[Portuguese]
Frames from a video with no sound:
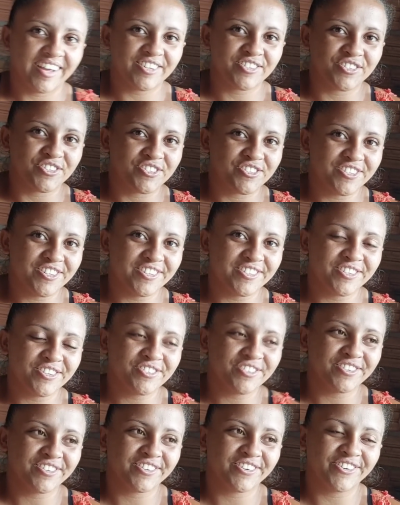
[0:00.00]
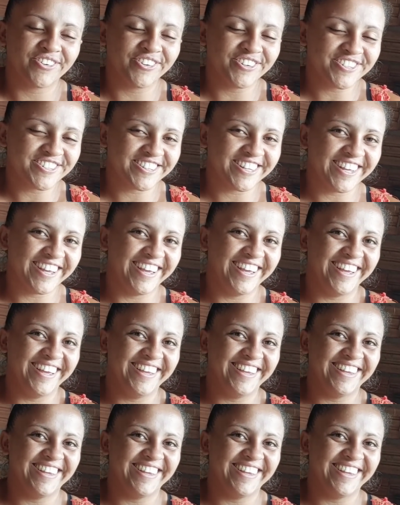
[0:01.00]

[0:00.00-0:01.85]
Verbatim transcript: Assisti, assisti, eu gostei.